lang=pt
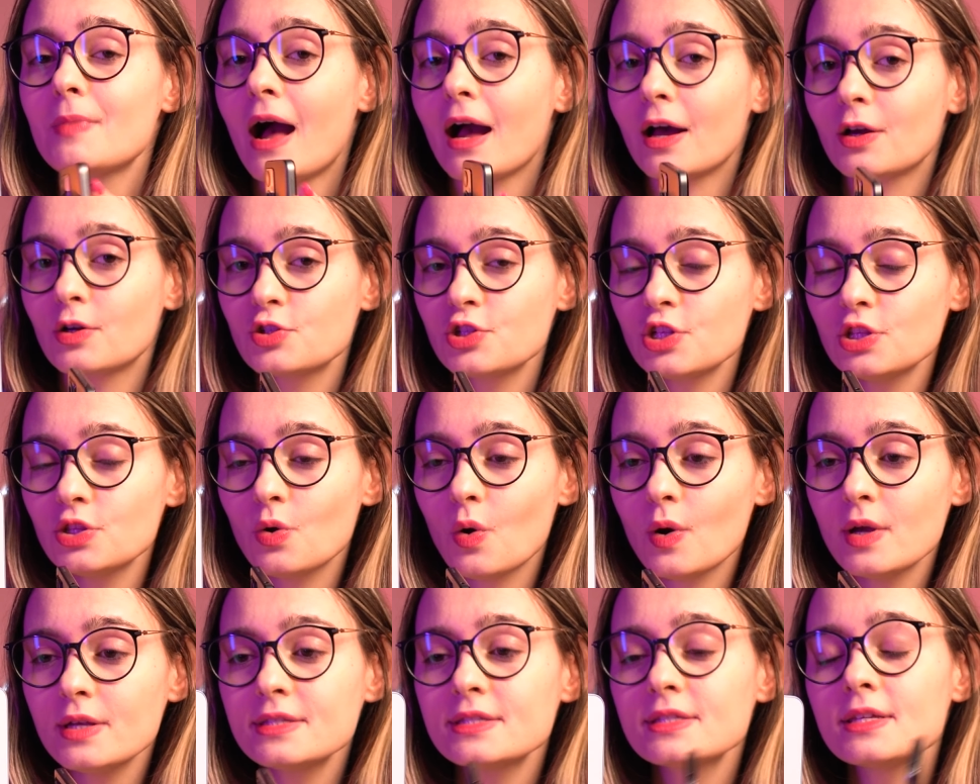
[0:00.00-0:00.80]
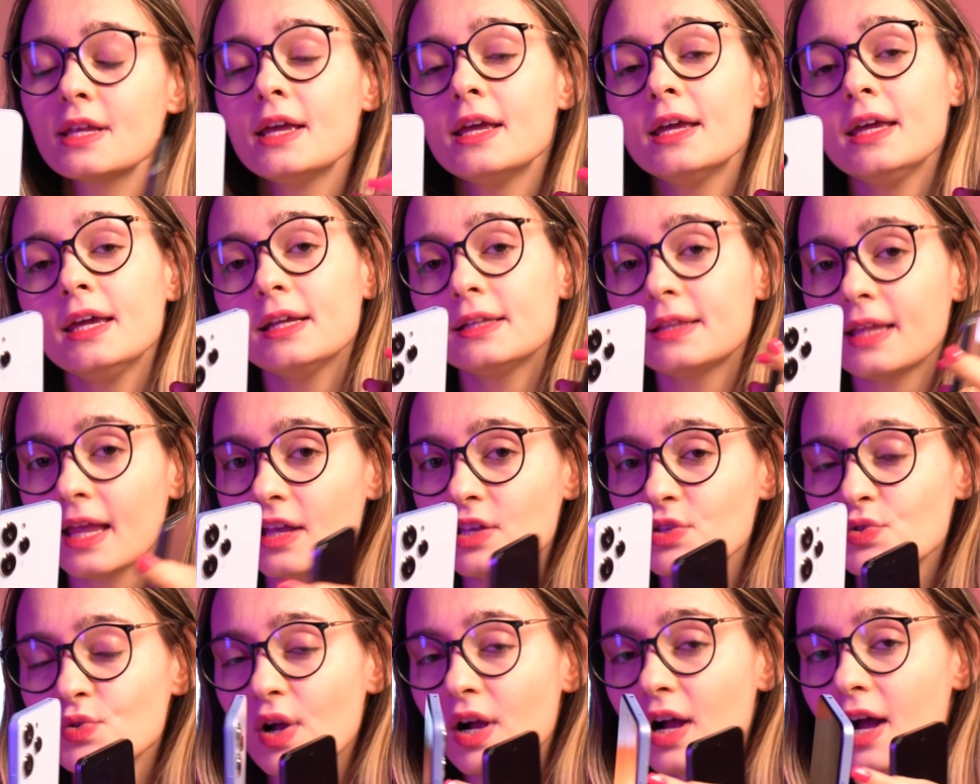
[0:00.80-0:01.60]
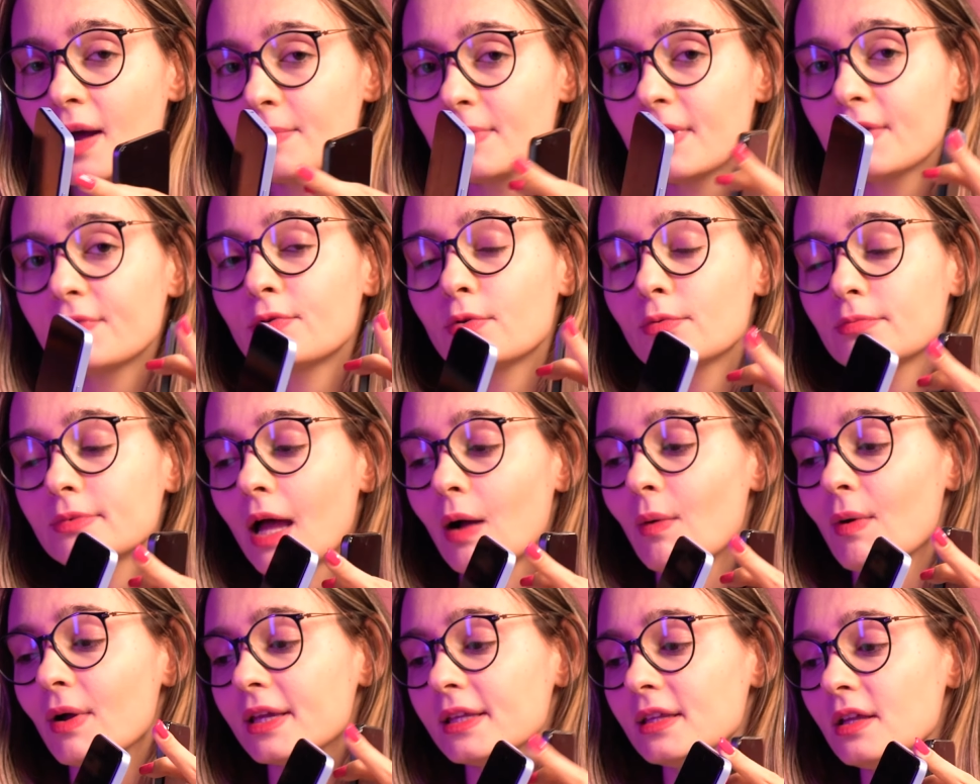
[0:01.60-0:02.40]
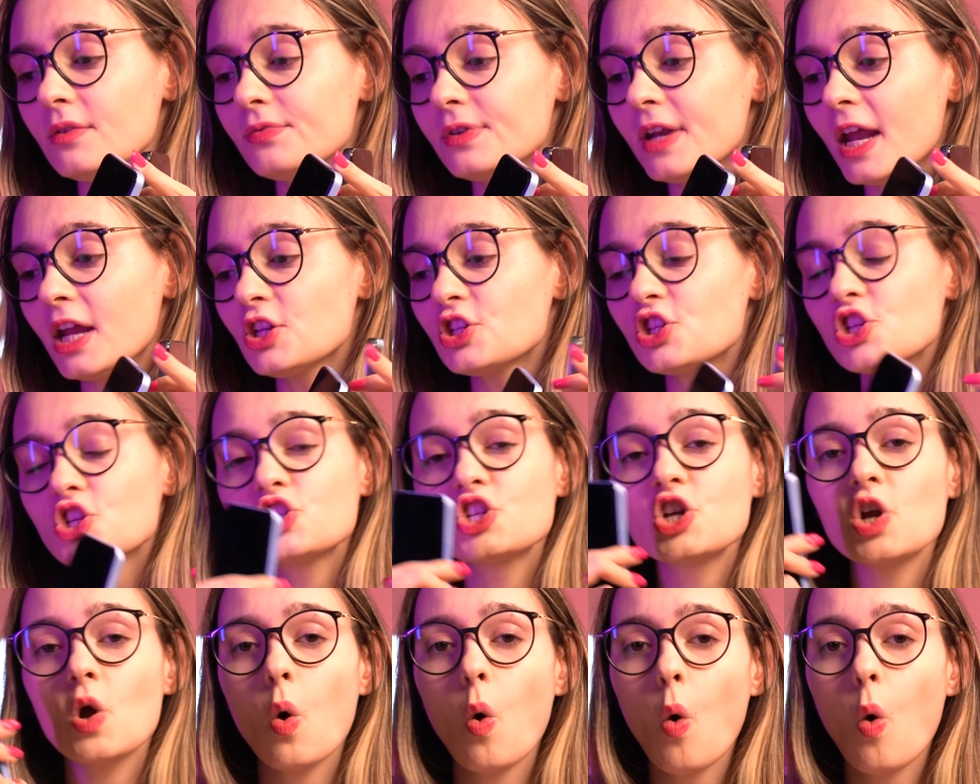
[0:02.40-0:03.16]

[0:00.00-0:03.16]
macro de 2 e tem a sua câmera frontal aqui na frente de